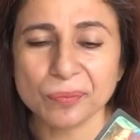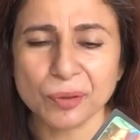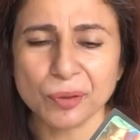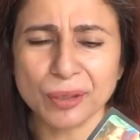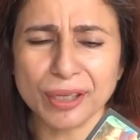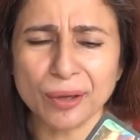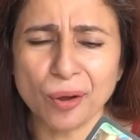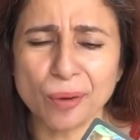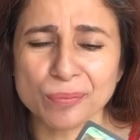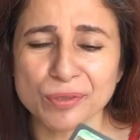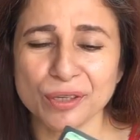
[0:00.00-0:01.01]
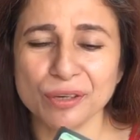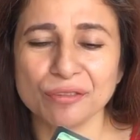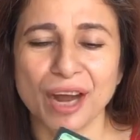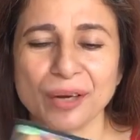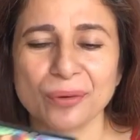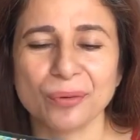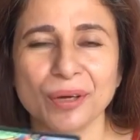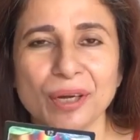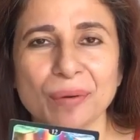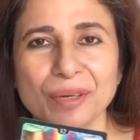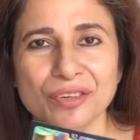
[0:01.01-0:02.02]
तो देखिए ऑब्ज़र्व कार्ड को
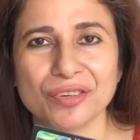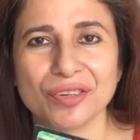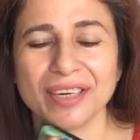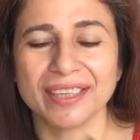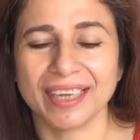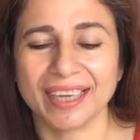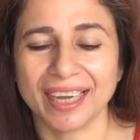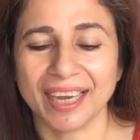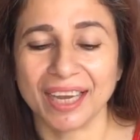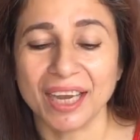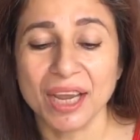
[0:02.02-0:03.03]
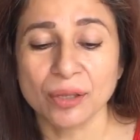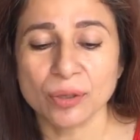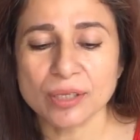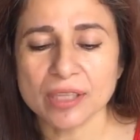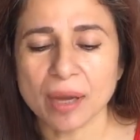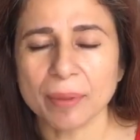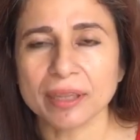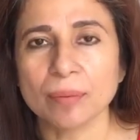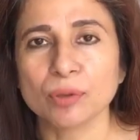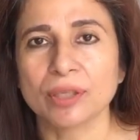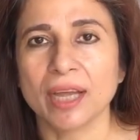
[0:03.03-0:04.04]
अगर हम लिटरली देखें तो इसका
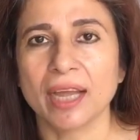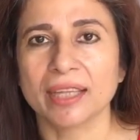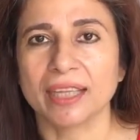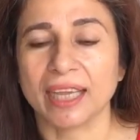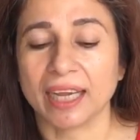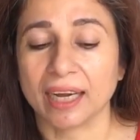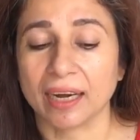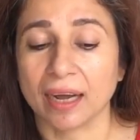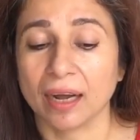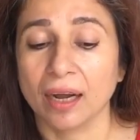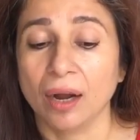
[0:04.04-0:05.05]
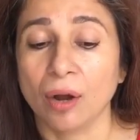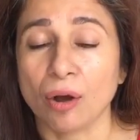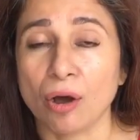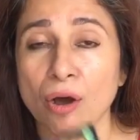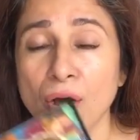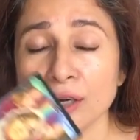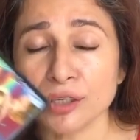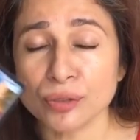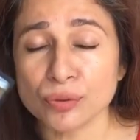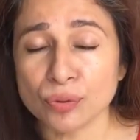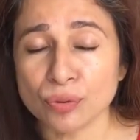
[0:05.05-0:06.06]
मतलब होता है देखना और
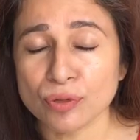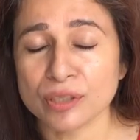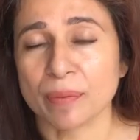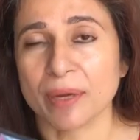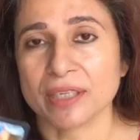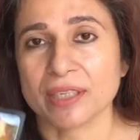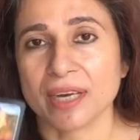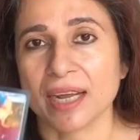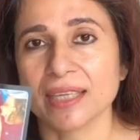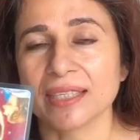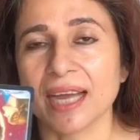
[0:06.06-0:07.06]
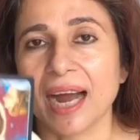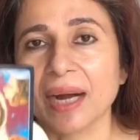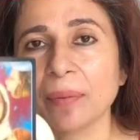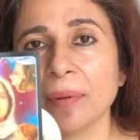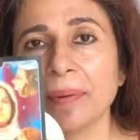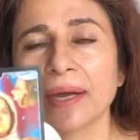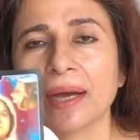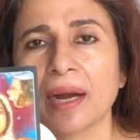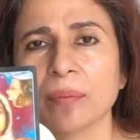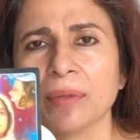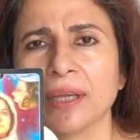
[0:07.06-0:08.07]
चीज़ों को समझना इस कार्ड में भी
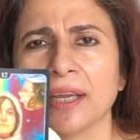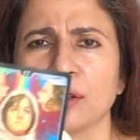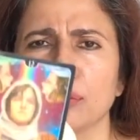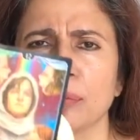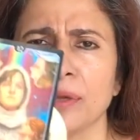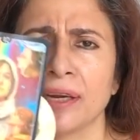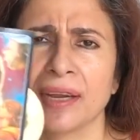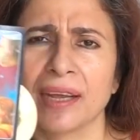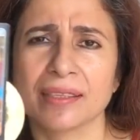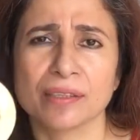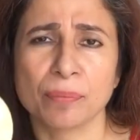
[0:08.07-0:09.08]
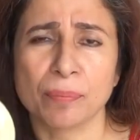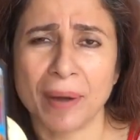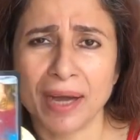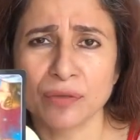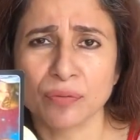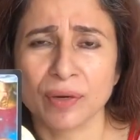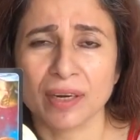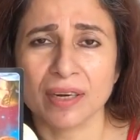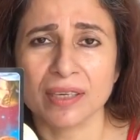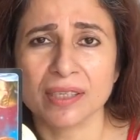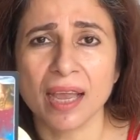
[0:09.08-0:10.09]
अगर आप देखें तो मेरे ख्याल से पांच
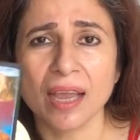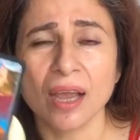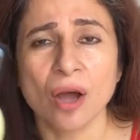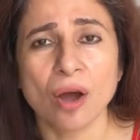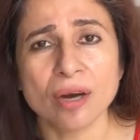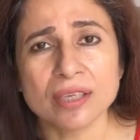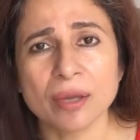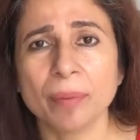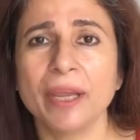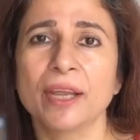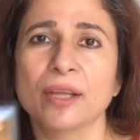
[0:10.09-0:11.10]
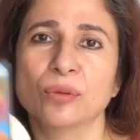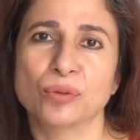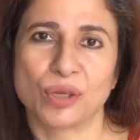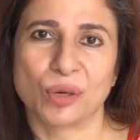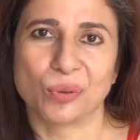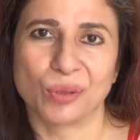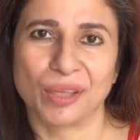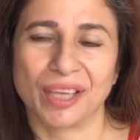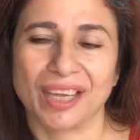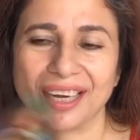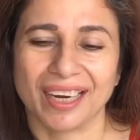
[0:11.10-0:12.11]
फिगर्स हैं और सभी एक दूसरे को
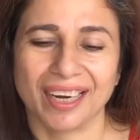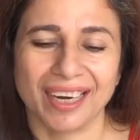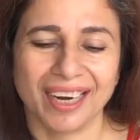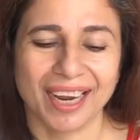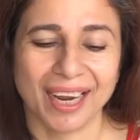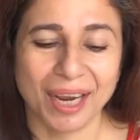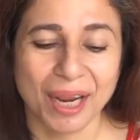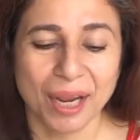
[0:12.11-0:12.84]
देख रही हैं